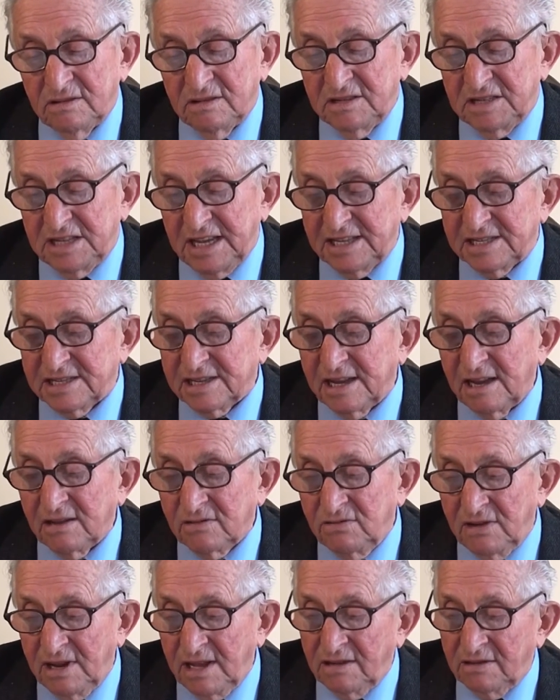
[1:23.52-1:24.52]
dziecka,
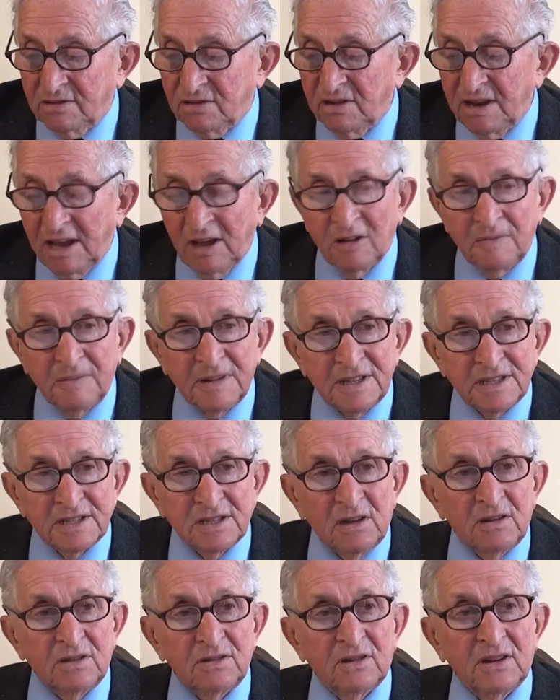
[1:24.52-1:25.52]
które, którego
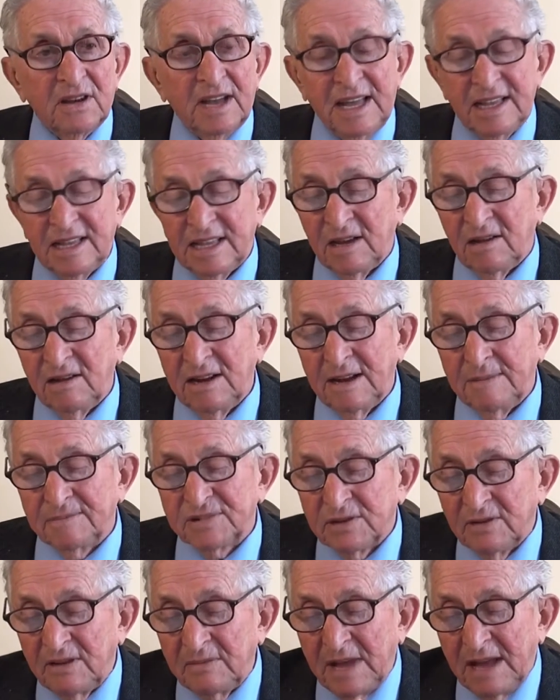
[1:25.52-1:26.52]
pędzono do getta. Ona
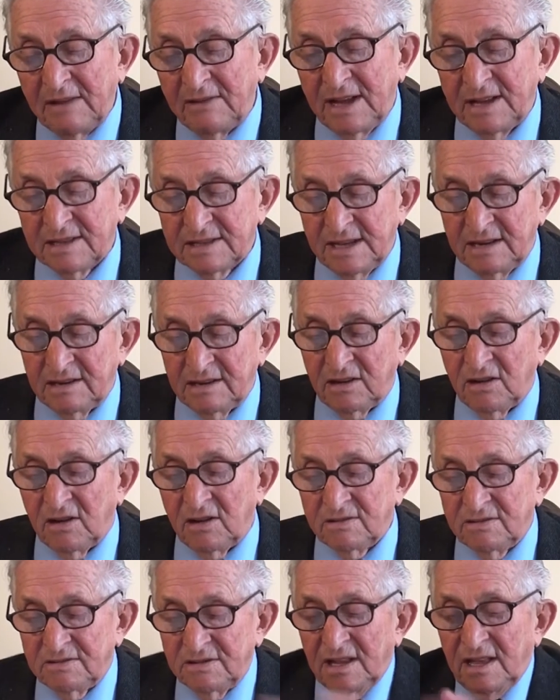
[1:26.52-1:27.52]
przełamała ten
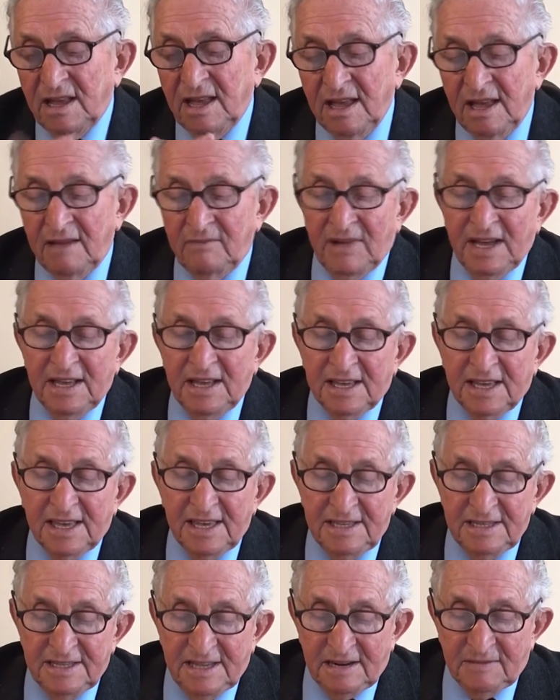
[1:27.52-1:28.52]
kordon, my
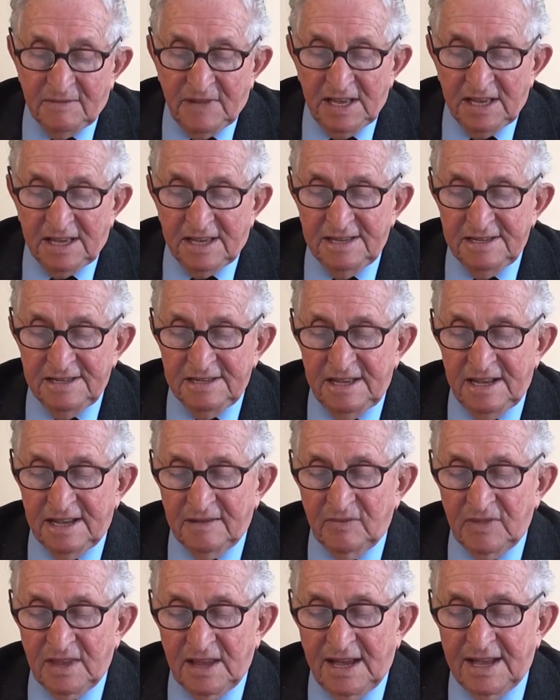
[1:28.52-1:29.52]
kinder, my
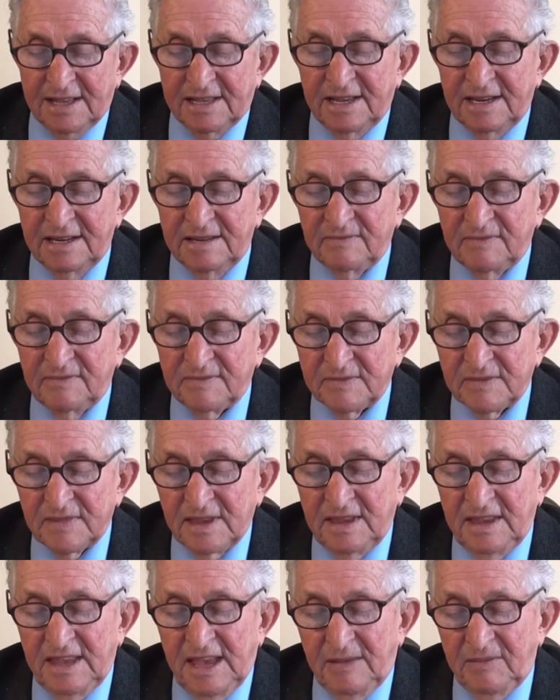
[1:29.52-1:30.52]
kinder, a ten
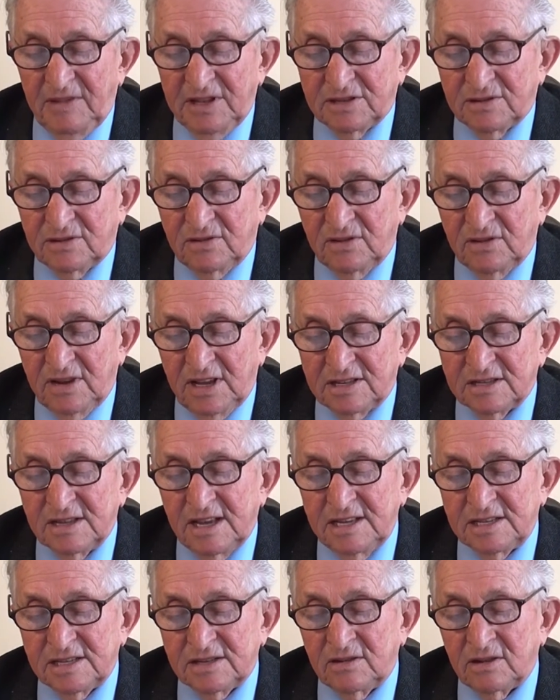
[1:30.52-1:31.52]
Niemiec, który
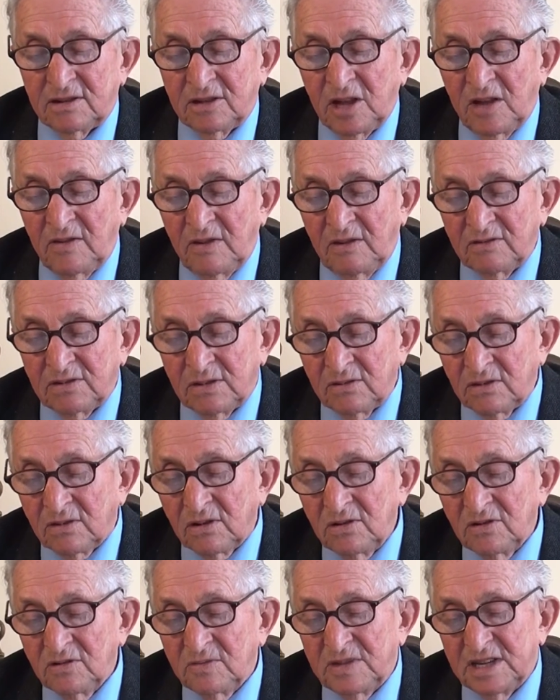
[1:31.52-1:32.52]
eskortował tą
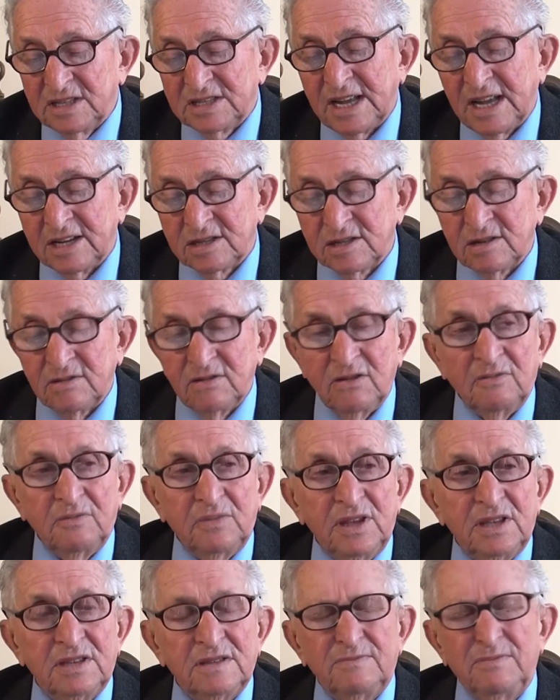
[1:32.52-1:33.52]
kolumnę, zaczął ją
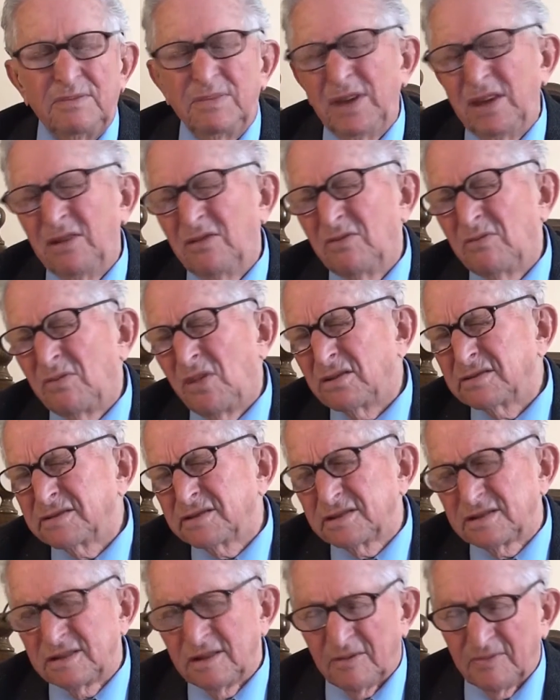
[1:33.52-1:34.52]
bić. Bił
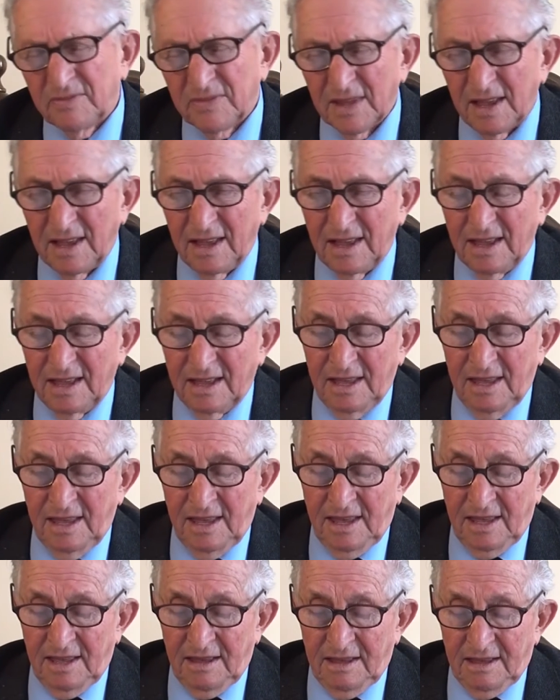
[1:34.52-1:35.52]
mocno
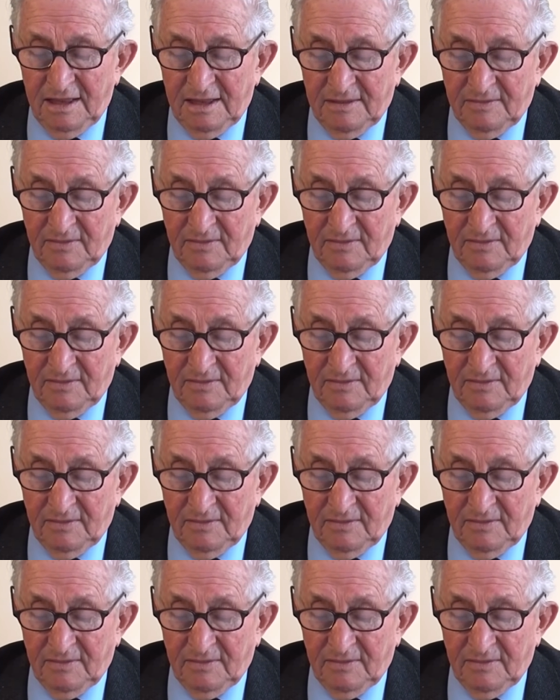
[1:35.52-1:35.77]
i